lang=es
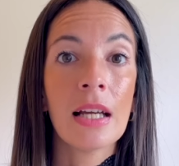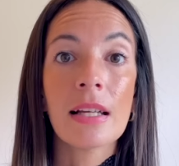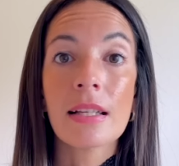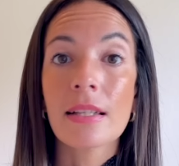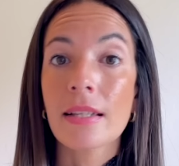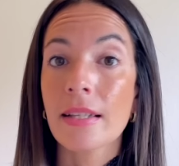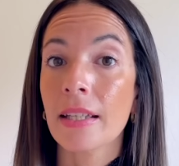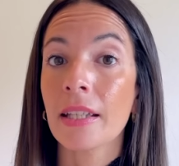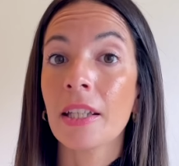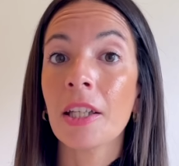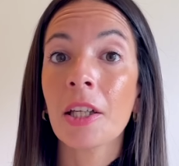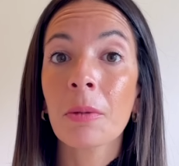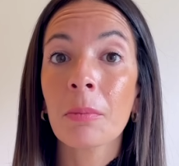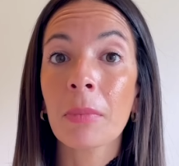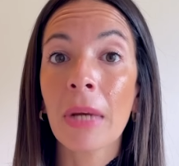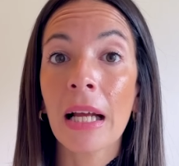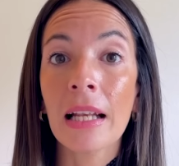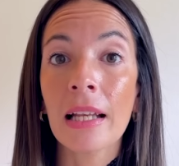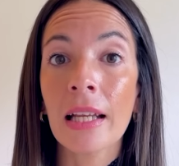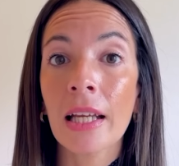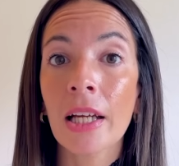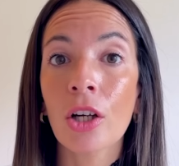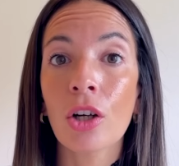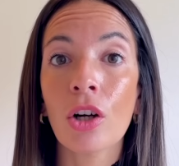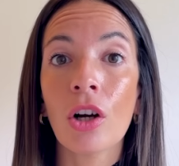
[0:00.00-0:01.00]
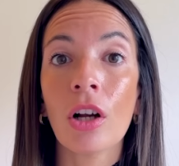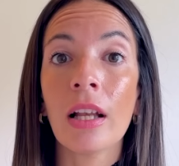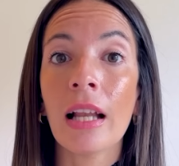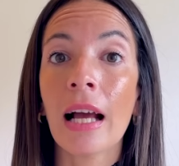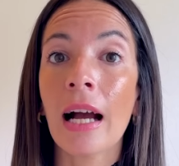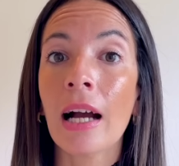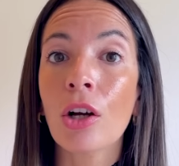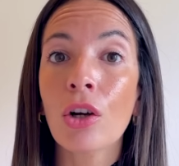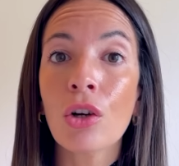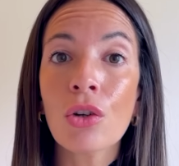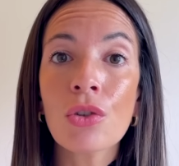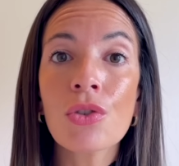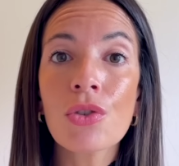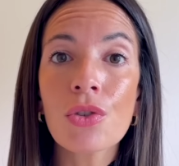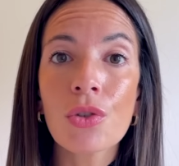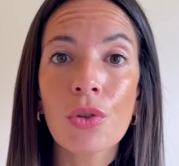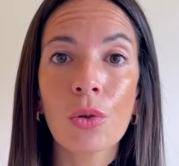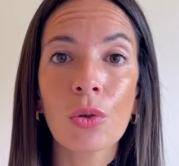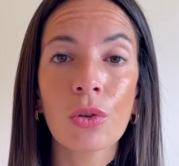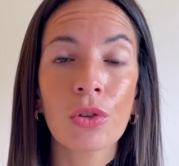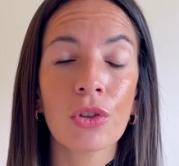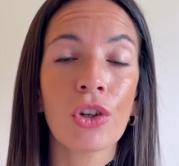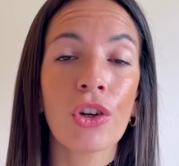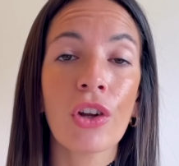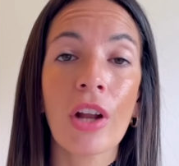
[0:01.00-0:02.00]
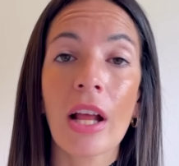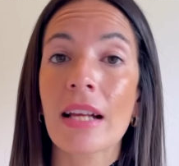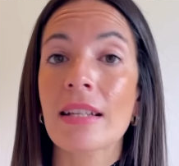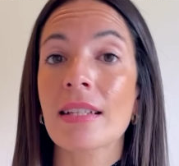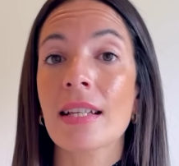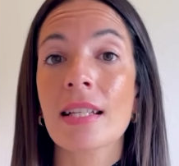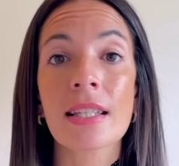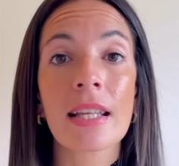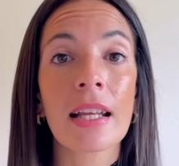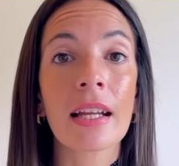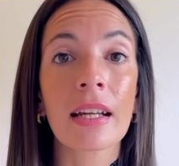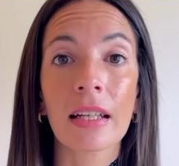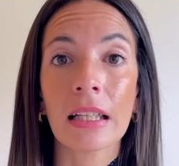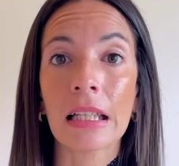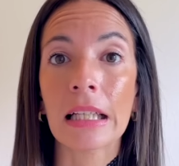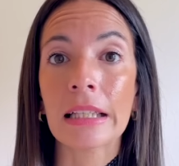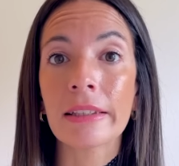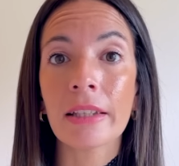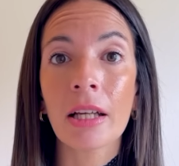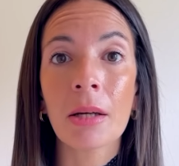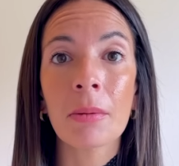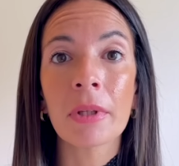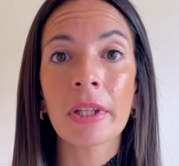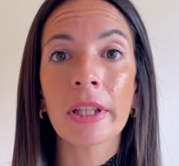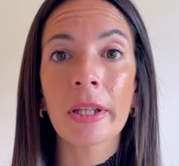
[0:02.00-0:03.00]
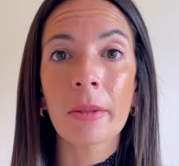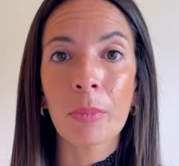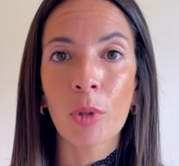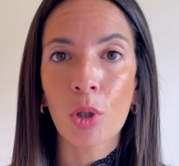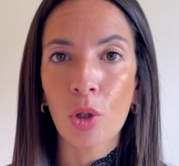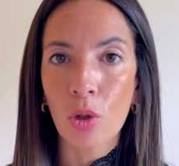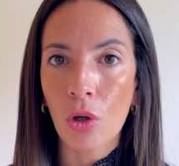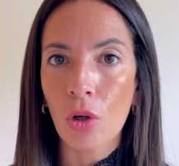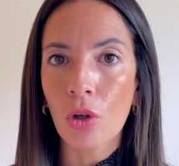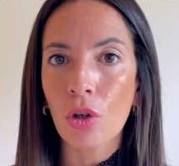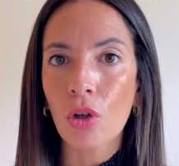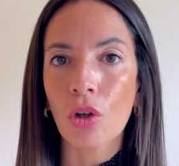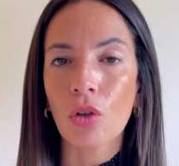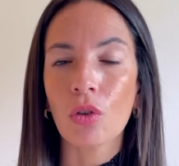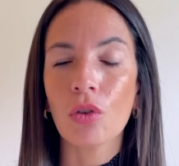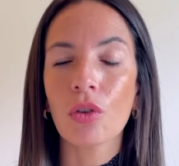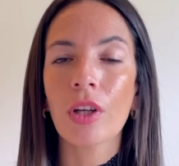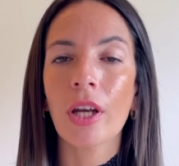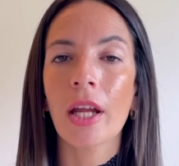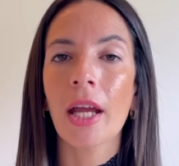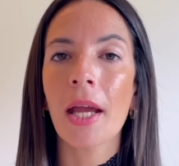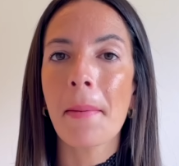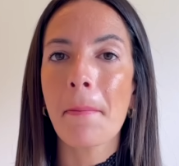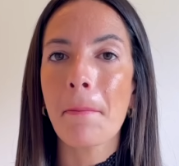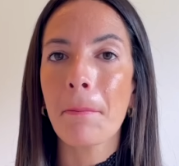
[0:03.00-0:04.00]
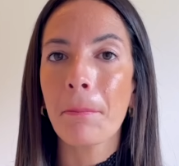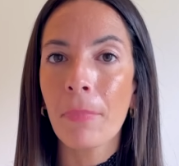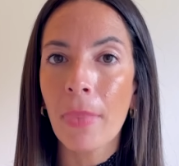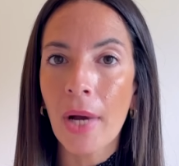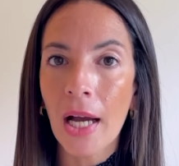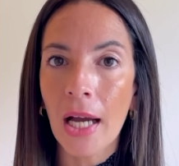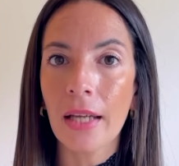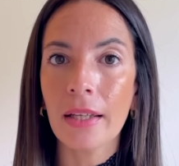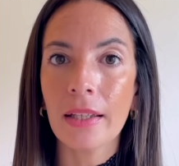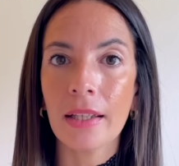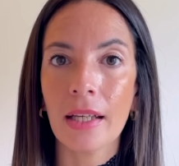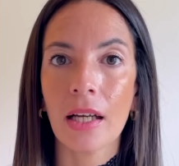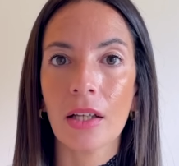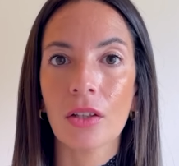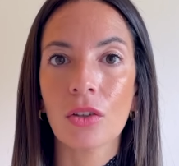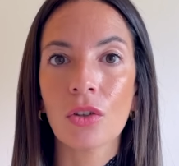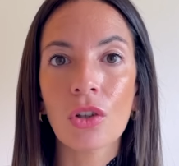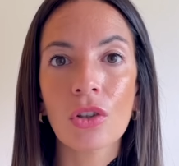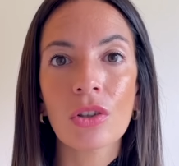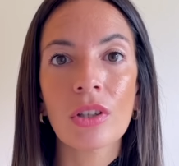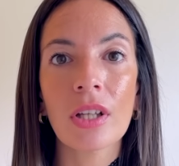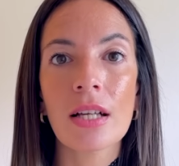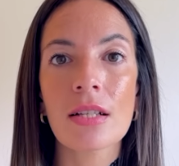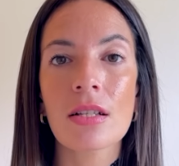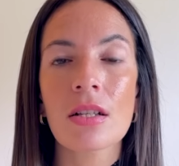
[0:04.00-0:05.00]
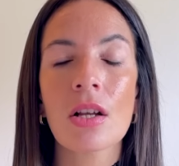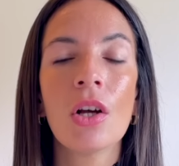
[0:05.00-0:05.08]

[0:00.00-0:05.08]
Sin ir más lejos, las constructoras, hace relativamente poco encontré varias notas